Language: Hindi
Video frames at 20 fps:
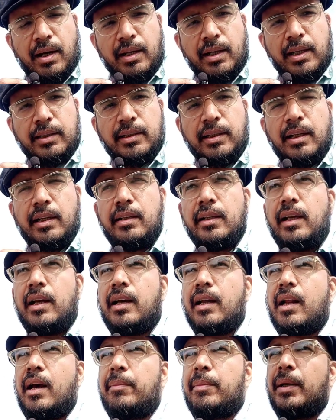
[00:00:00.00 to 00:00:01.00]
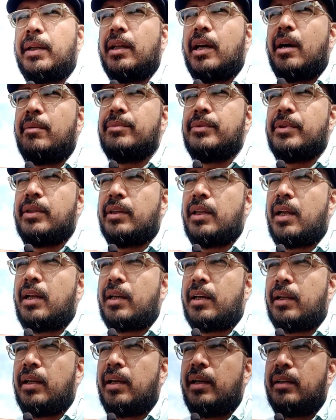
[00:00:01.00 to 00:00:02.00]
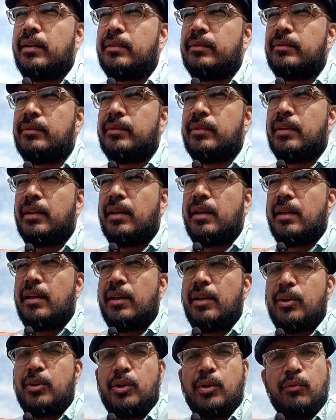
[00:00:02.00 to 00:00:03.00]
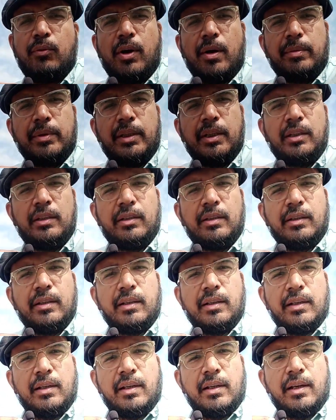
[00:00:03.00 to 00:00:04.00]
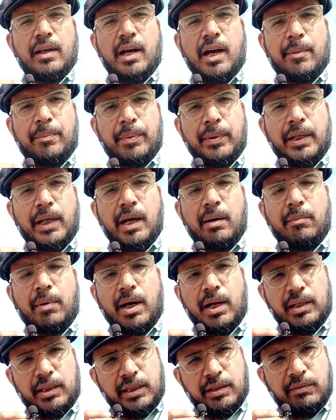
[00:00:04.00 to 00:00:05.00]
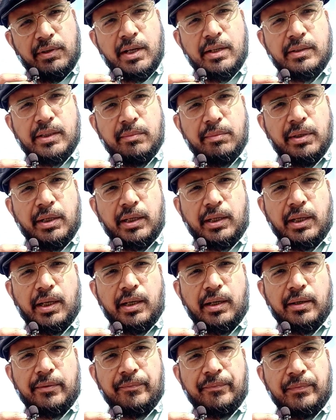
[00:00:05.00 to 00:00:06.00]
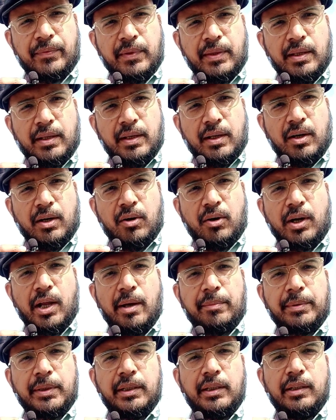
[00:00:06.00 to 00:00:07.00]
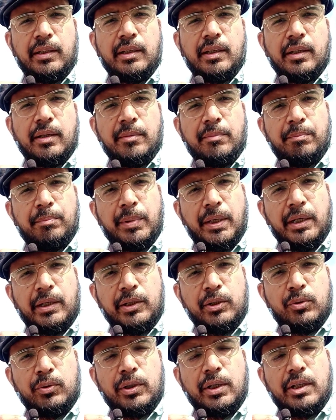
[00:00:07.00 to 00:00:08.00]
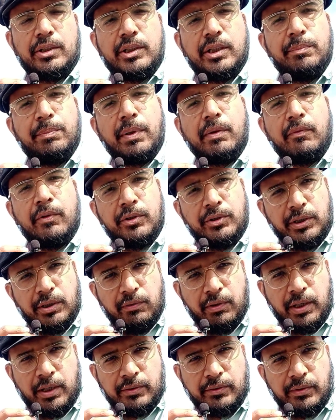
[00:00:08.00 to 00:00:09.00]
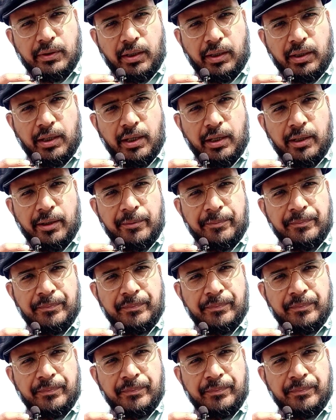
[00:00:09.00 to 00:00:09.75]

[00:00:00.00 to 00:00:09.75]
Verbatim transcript: अल्लाह ताला ने अगर आपका नाम ज़िंदा रखना है तो वो आपकी अपने अमाल की वजह से भी रखेगा और आपकी बेटियों की अच्छी परवरिश की वजह से रखेगा